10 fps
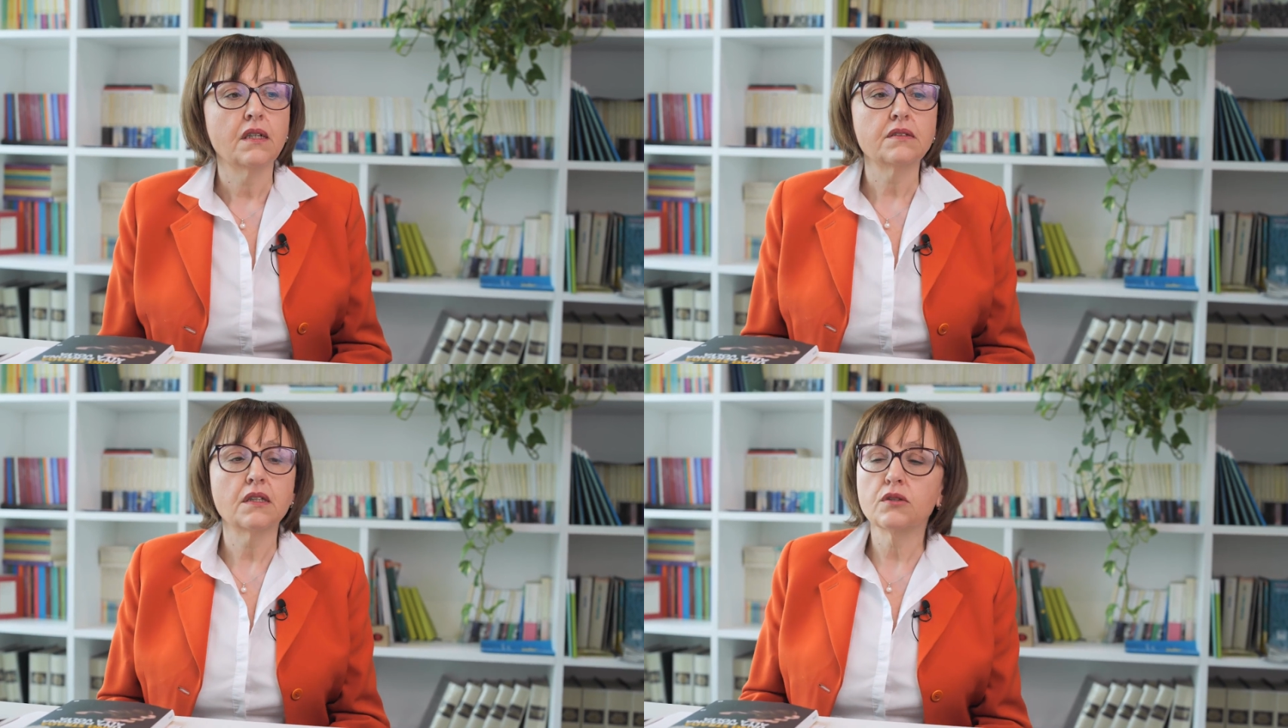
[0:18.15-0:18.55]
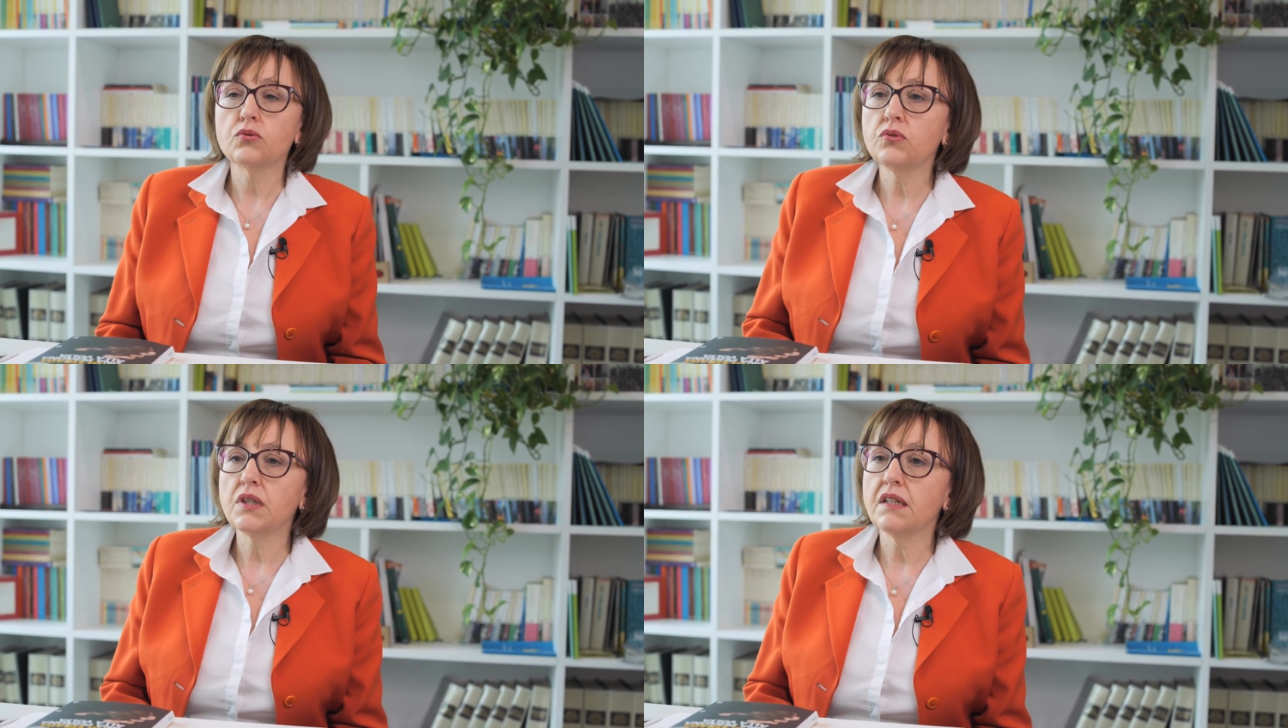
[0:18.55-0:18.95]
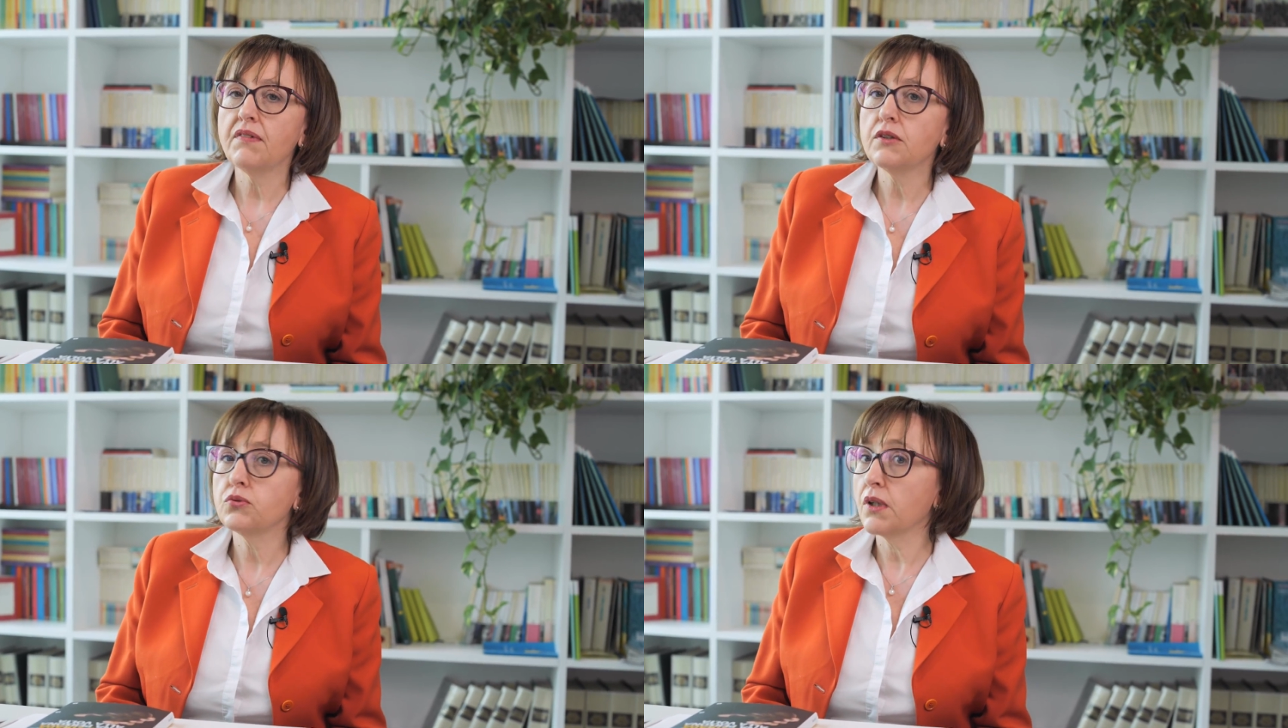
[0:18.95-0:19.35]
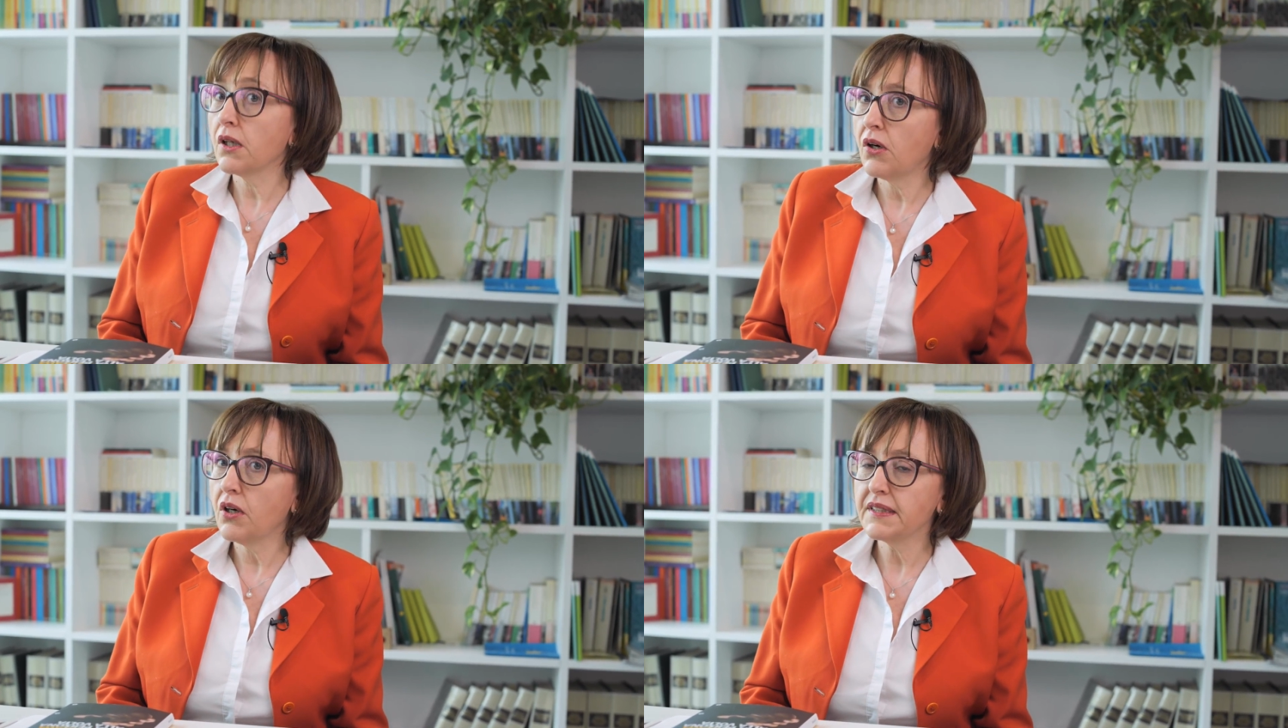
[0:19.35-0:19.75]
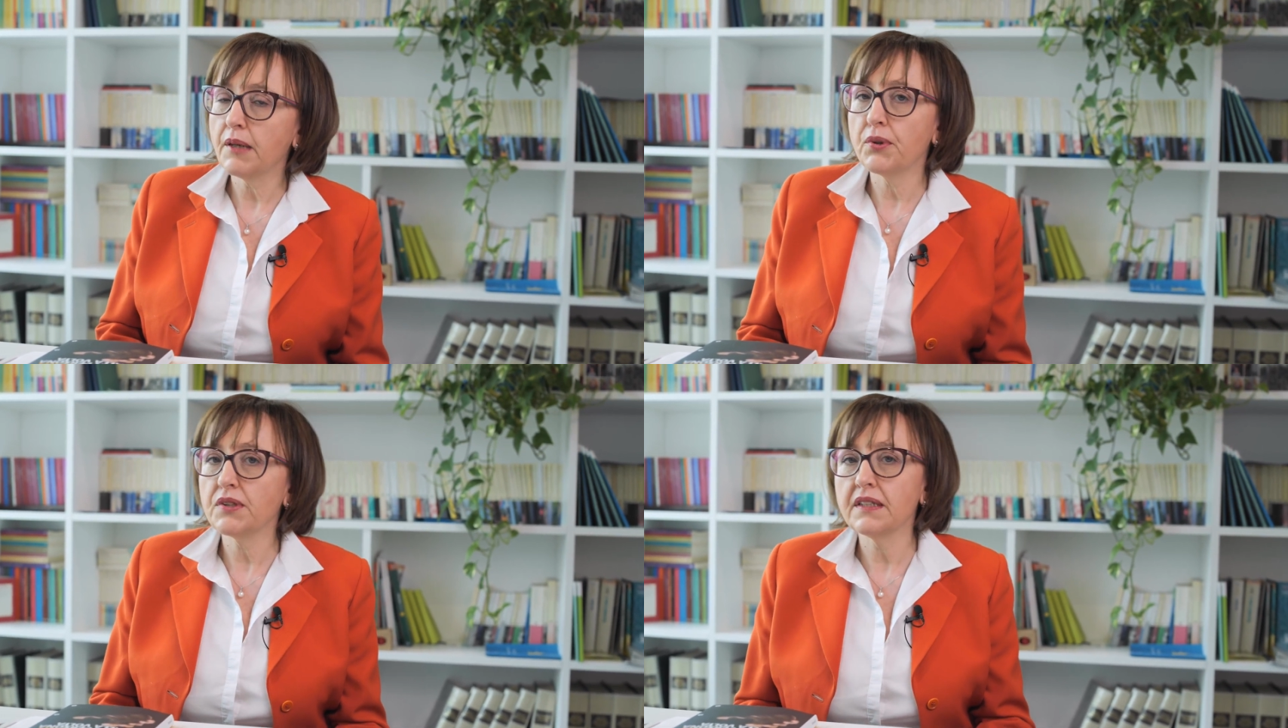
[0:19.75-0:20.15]
Si discuteva su che
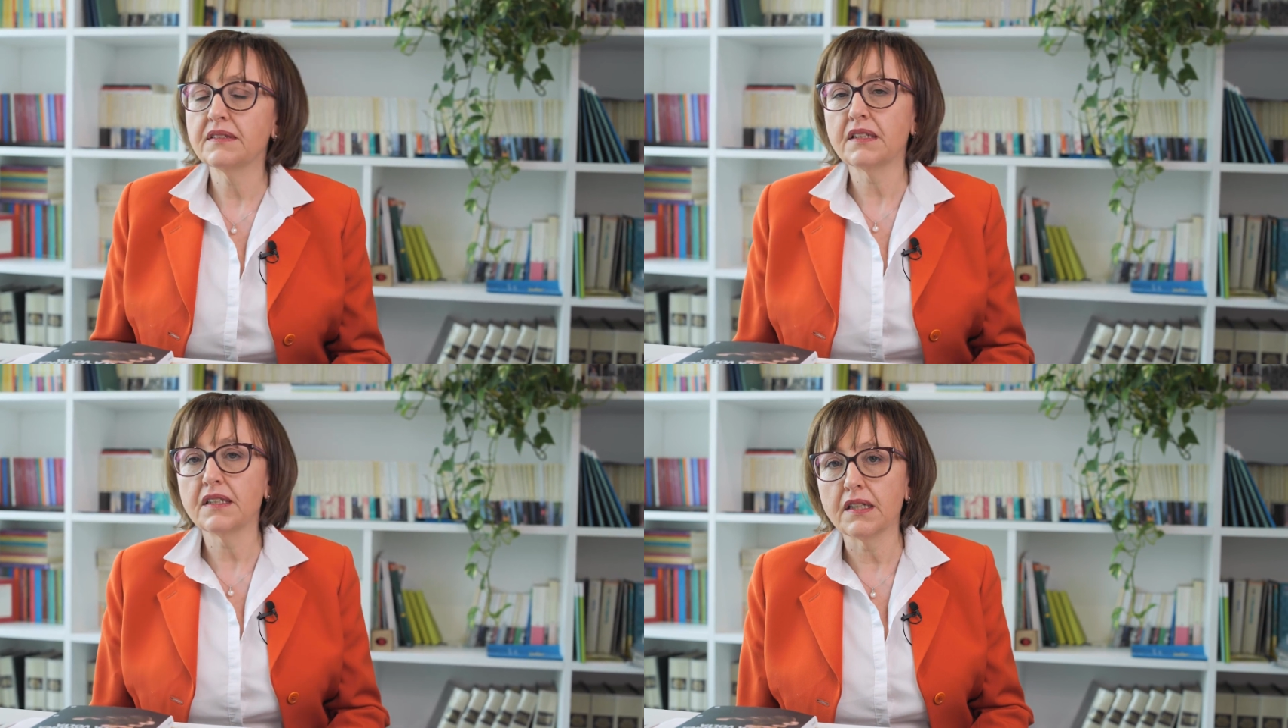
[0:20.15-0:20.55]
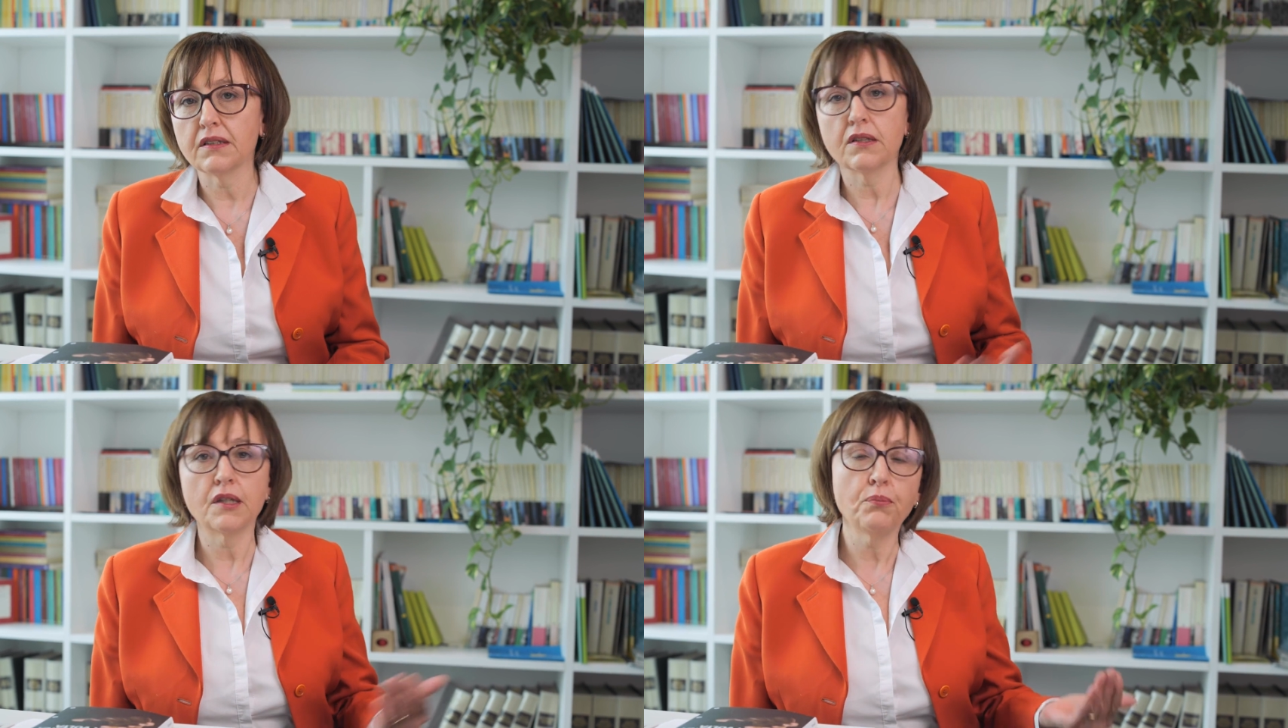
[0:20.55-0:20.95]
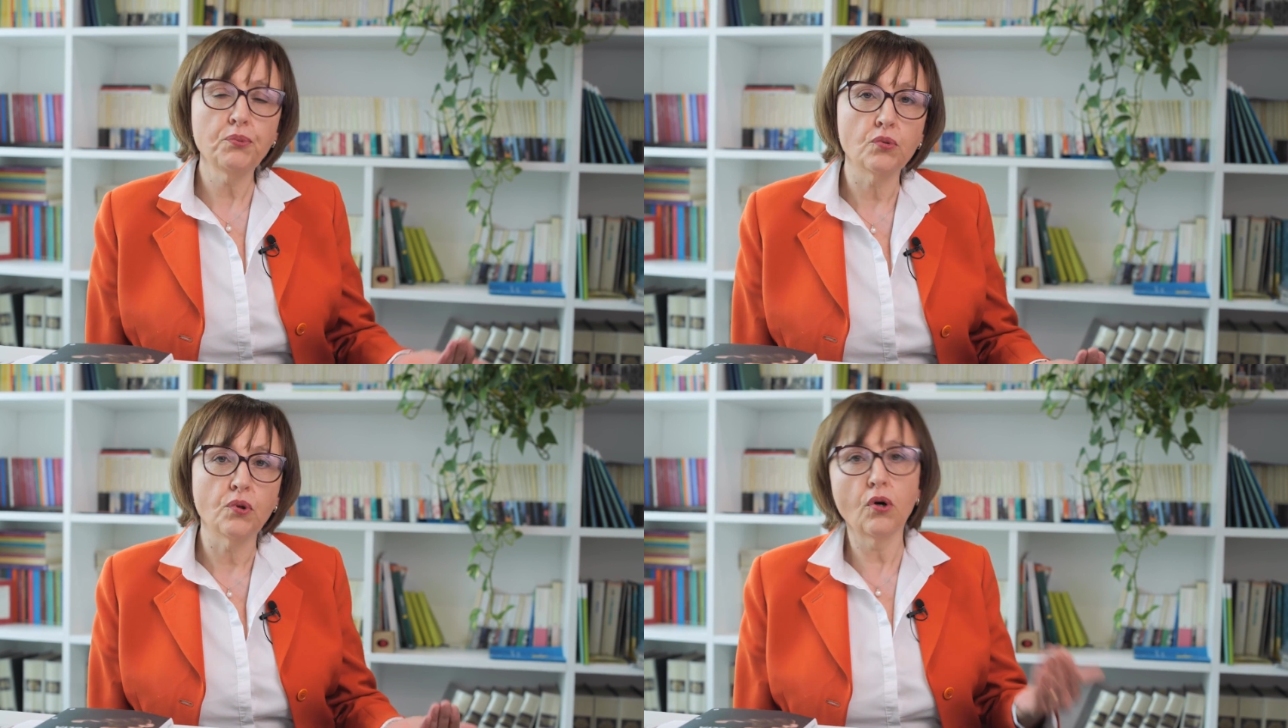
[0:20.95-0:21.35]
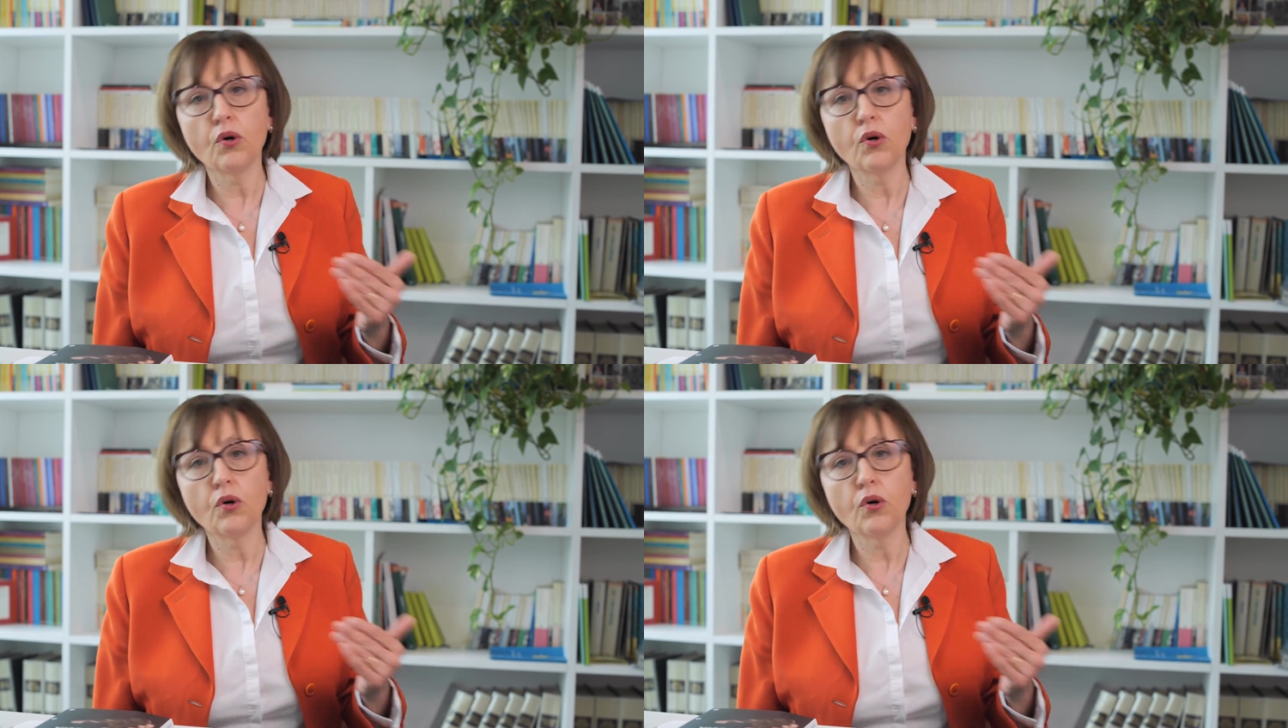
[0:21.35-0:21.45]
cosa potesse rendere più